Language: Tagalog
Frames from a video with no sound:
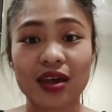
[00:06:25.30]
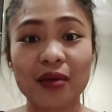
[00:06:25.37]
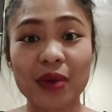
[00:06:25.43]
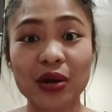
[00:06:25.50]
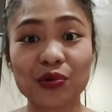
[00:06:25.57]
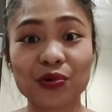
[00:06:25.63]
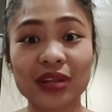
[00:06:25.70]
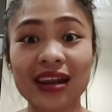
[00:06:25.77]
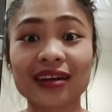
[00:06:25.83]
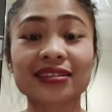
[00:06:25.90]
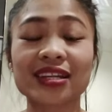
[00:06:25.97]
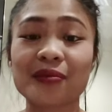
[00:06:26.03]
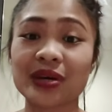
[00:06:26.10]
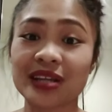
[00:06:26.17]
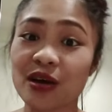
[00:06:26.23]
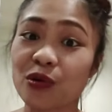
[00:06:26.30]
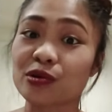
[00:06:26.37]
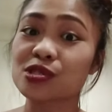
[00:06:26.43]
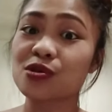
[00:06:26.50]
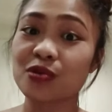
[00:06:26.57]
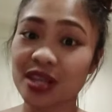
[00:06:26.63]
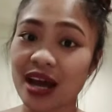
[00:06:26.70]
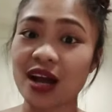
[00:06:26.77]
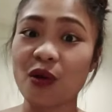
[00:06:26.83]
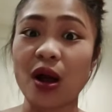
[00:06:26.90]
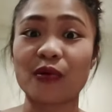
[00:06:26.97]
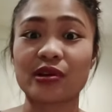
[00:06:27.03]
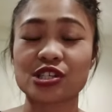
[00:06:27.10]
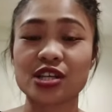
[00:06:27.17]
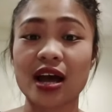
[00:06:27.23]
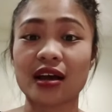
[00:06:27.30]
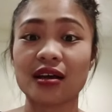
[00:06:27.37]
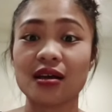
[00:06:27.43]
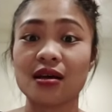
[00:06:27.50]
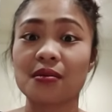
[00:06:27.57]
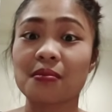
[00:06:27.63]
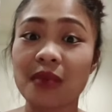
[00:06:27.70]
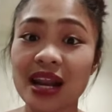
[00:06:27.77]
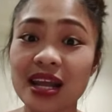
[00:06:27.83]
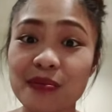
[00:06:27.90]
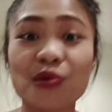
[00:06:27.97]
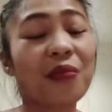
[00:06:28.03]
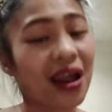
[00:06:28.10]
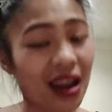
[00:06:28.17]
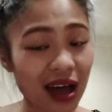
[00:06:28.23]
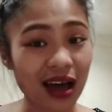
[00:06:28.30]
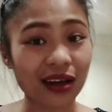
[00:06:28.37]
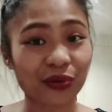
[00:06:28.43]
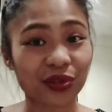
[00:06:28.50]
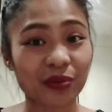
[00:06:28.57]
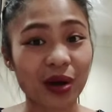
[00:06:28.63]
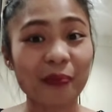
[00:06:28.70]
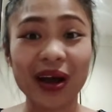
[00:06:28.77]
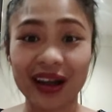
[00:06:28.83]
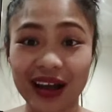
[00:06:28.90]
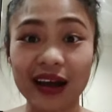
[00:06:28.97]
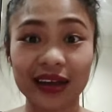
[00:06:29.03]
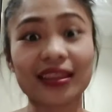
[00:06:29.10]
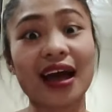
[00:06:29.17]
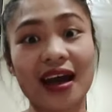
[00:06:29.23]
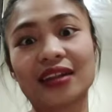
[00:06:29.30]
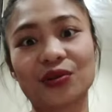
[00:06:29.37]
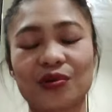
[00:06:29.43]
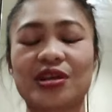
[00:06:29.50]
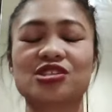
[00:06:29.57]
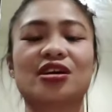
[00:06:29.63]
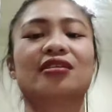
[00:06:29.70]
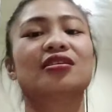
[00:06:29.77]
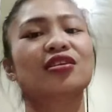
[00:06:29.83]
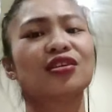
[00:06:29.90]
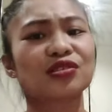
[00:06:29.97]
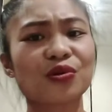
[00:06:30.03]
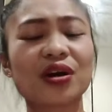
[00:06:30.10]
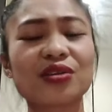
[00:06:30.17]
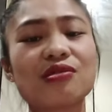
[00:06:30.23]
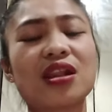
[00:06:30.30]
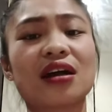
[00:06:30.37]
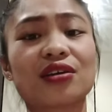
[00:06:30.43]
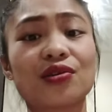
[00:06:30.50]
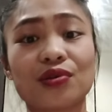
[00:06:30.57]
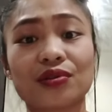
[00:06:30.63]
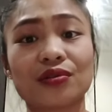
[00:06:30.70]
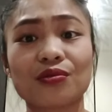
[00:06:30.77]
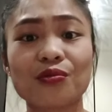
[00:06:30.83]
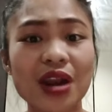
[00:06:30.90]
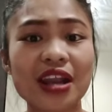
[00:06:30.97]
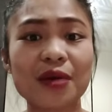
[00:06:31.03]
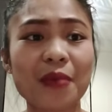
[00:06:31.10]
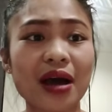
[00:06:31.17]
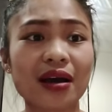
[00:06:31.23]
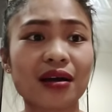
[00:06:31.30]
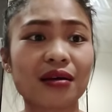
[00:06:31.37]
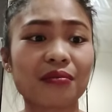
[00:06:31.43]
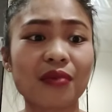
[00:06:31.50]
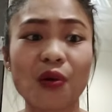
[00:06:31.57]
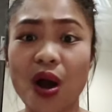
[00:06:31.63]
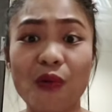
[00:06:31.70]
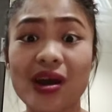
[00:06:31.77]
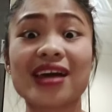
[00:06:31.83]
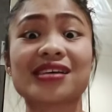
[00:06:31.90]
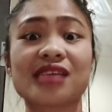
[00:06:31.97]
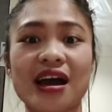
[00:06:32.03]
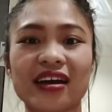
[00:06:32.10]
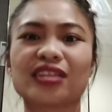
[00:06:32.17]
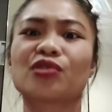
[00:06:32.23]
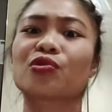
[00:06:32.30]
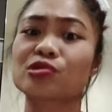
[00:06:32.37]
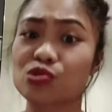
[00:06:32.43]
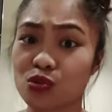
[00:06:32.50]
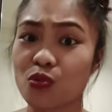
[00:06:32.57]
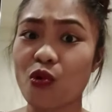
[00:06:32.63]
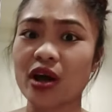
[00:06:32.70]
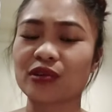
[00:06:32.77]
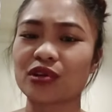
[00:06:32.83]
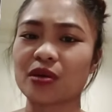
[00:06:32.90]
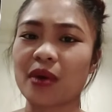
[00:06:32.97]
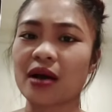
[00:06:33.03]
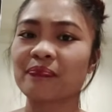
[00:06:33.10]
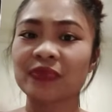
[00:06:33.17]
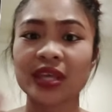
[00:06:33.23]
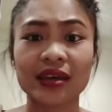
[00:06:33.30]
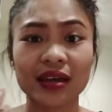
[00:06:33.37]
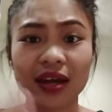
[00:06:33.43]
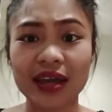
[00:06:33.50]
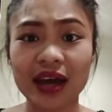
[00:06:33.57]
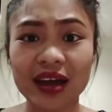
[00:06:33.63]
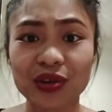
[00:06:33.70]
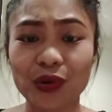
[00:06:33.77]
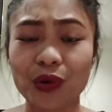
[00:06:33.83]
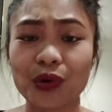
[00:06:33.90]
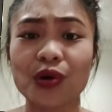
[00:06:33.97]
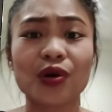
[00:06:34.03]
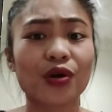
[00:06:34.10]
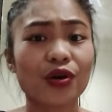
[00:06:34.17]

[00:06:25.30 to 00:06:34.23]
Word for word: eh marunong na lang din naman ako, so ginagawa ko na siya. Malay mo, balang araw, di ba? Pagkakitaan ko na siya. So, ganun lang yun. Wala namang mawawala sa akin kung susubukan ko, di ba? Kaya kayo,